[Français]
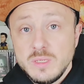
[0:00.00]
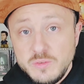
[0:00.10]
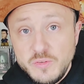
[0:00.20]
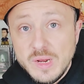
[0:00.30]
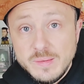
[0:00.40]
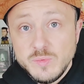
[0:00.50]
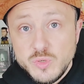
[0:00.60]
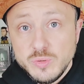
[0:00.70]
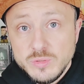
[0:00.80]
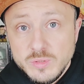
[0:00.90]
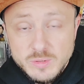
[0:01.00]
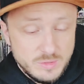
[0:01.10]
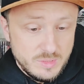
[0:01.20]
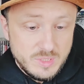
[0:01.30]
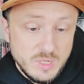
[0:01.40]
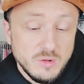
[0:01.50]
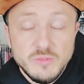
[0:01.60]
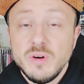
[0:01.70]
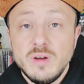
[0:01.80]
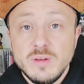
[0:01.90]
qui fait la même chose, qui
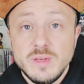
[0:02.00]
l'envoie